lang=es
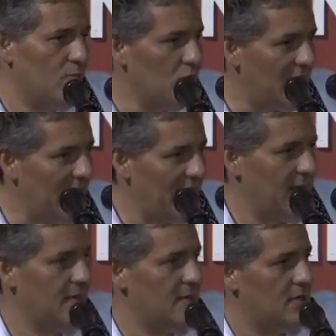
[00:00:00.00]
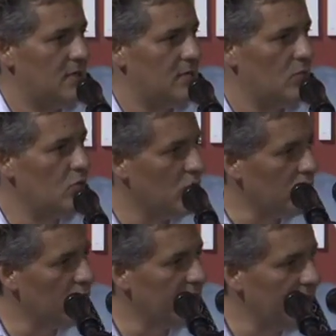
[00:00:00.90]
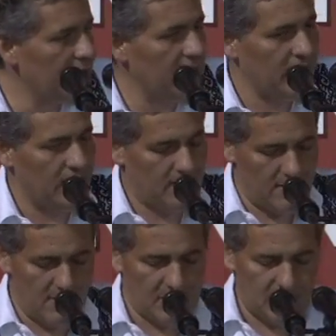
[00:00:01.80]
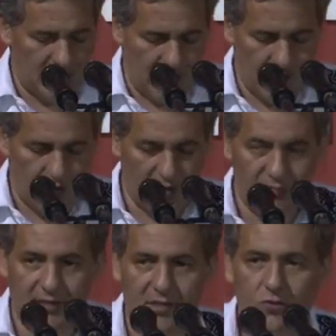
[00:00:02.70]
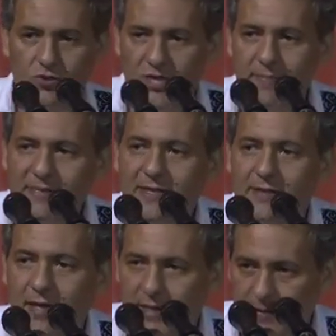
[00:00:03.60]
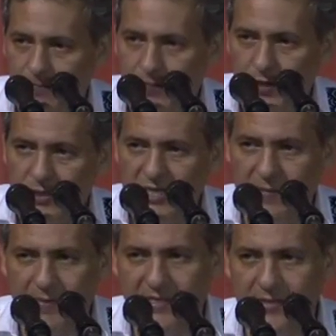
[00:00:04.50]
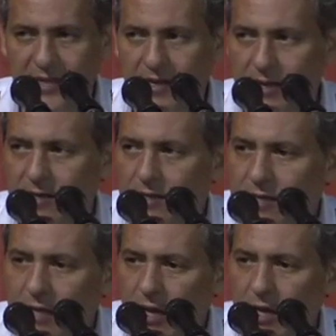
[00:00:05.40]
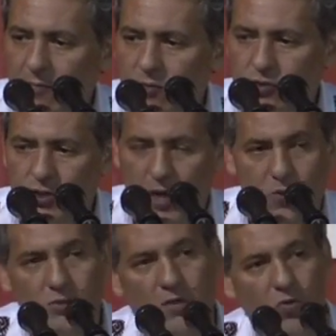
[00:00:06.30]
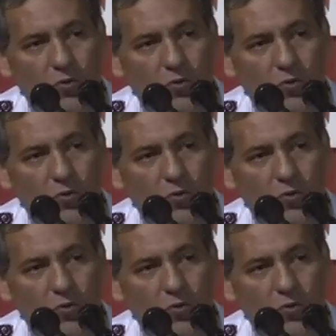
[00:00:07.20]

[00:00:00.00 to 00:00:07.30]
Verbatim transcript: muy clara, muy contundente en temas de cambio climático. Chiapas lo tiene. Chiapas la tiene y la hemos ejecutado